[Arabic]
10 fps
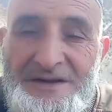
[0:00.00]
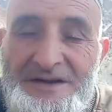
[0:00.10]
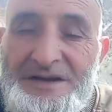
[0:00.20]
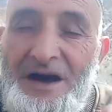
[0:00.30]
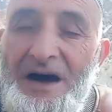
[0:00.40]

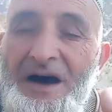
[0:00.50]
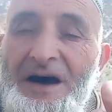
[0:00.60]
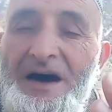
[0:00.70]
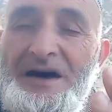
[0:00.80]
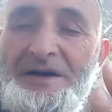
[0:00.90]

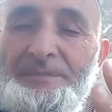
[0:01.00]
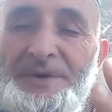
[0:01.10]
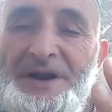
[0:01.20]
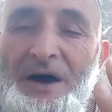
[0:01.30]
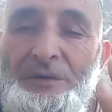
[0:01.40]
يا رب
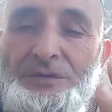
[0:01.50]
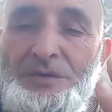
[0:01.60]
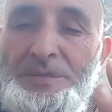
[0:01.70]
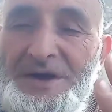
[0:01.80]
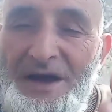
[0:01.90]

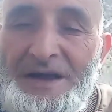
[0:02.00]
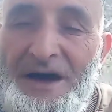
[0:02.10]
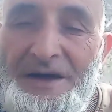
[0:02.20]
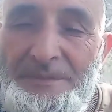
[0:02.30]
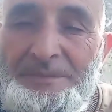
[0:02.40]
نعوذ بك
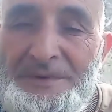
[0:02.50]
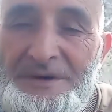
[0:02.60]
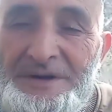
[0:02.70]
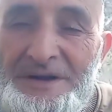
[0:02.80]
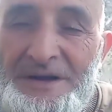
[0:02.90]
يا رب
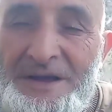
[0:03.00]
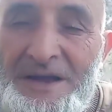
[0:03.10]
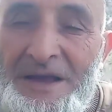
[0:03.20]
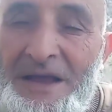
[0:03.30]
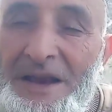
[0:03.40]

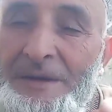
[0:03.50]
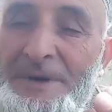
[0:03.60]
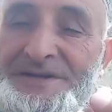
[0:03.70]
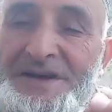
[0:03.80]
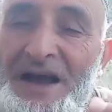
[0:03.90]

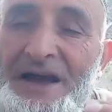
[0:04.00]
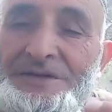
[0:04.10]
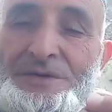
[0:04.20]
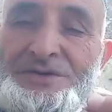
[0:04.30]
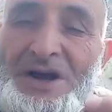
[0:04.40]
المسيح
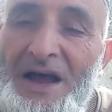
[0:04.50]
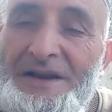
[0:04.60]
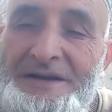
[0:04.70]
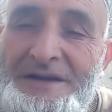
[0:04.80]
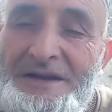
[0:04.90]

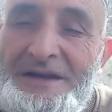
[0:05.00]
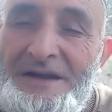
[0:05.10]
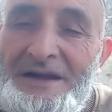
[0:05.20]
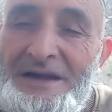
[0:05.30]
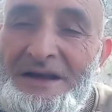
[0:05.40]
الدجال
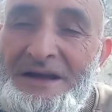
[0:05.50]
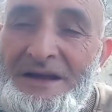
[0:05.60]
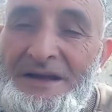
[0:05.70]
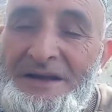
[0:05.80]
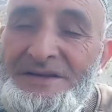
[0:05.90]

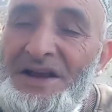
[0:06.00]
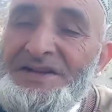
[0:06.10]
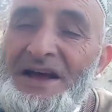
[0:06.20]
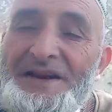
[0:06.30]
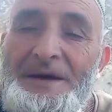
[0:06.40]

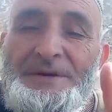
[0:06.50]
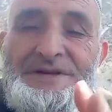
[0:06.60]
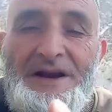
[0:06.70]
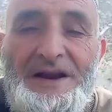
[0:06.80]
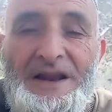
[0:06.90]
سقس النبي
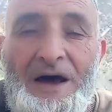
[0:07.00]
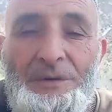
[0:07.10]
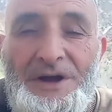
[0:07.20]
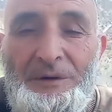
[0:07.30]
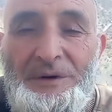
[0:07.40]
صلى الله
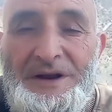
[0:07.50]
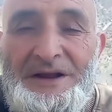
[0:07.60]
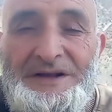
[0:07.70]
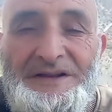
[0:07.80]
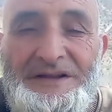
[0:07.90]
عليه
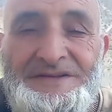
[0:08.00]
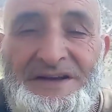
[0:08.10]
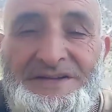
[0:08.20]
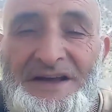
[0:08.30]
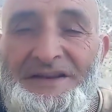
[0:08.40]

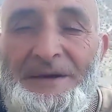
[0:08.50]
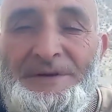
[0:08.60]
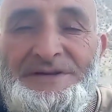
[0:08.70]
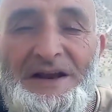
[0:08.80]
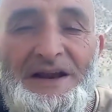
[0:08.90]
سقسى
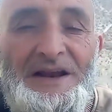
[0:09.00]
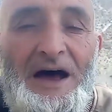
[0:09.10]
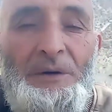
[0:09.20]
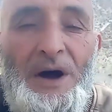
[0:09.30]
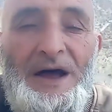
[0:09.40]
النبي صلى
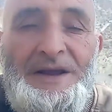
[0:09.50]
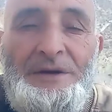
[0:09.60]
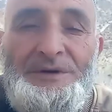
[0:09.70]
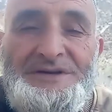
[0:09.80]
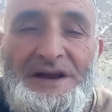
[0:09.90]
الله
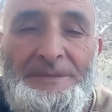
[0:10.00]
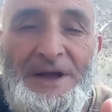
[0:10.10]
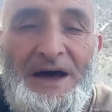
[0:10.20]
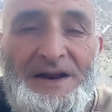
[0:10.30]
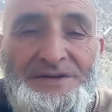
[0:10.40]
عليه وسلم
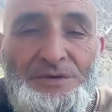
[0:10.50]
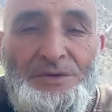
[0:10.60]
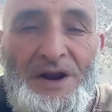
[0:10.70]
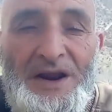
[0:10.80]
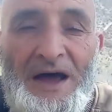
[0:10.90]
يا
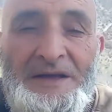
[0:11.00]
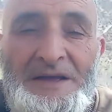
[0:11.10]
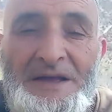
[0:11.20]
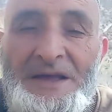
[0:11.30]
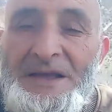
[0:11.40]
رسول الله
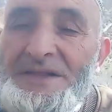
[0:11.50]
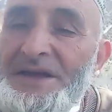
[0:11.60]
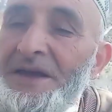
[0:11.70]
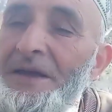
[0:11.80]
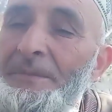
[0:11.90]

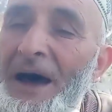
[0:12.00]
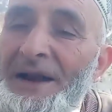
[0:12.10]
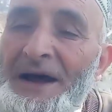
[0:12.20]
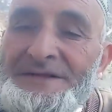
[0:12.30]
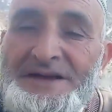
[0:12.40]
ديما
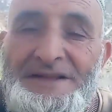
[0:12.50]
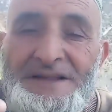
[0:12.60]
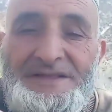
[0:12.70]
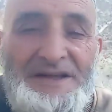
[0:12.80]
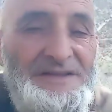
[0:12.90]
راه
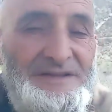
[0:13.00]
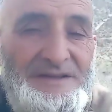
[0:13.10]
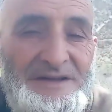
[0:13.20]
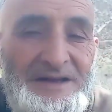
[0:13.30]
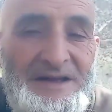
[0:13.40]
تدر
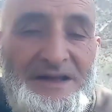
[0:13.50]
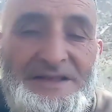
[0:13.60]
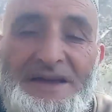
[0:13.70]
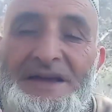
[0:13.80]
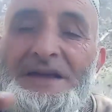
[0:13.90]

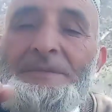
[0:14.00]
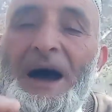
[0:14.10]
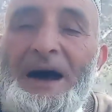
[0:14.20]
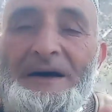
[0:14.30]
ديما